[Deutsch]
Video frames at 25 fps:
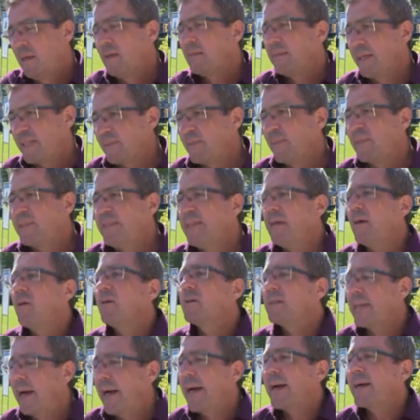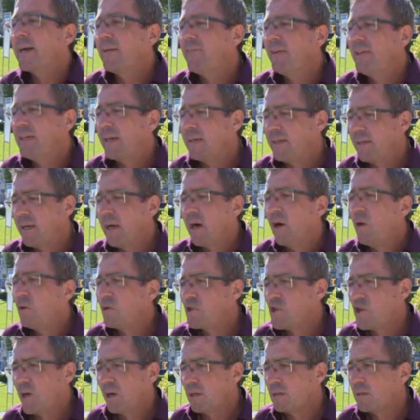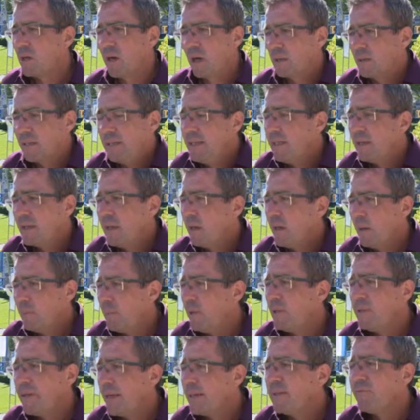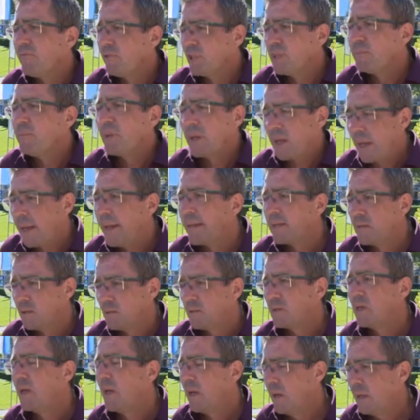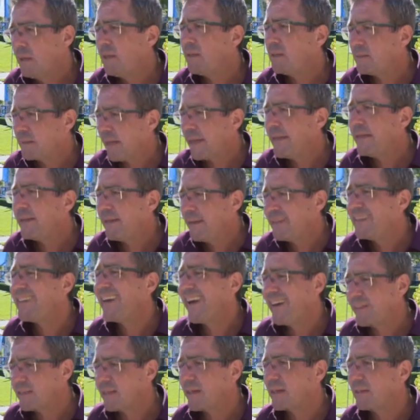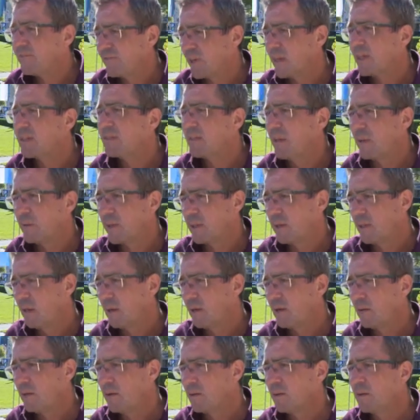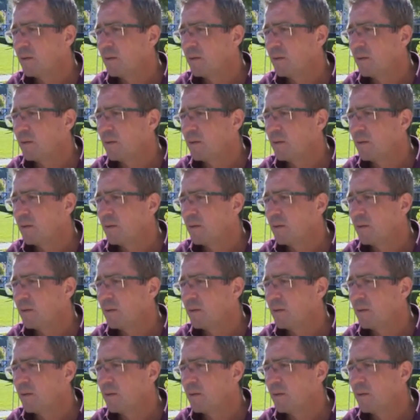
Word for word: dass man sich auch nachher wieder in die Augen schauen kann. Ich bin jedenfalls bereit und ich denke, die anderen Fraktionen auch.